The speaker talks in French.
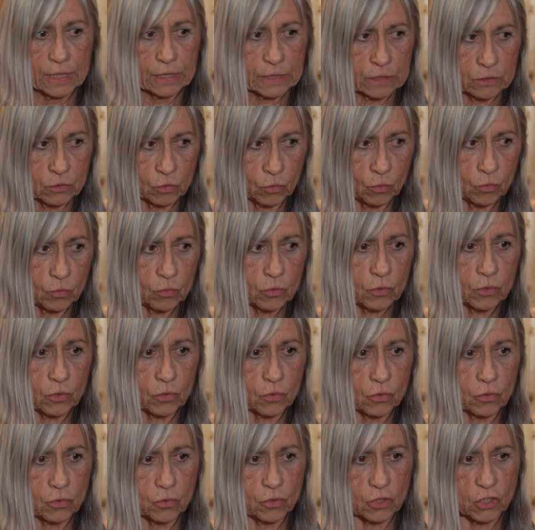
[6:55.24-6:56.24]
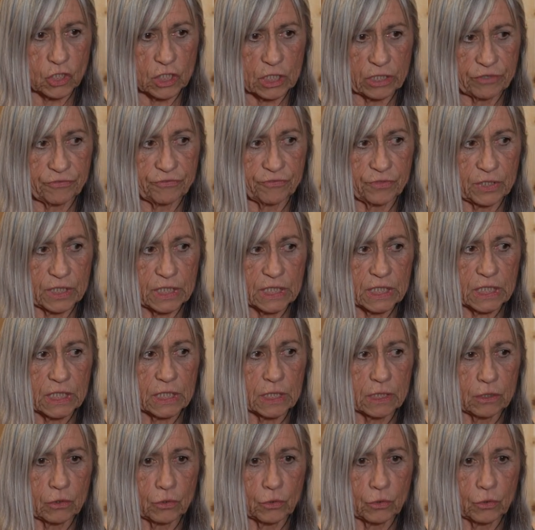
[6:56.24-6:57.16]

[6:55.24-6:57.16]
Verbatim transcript: Donc j'avais,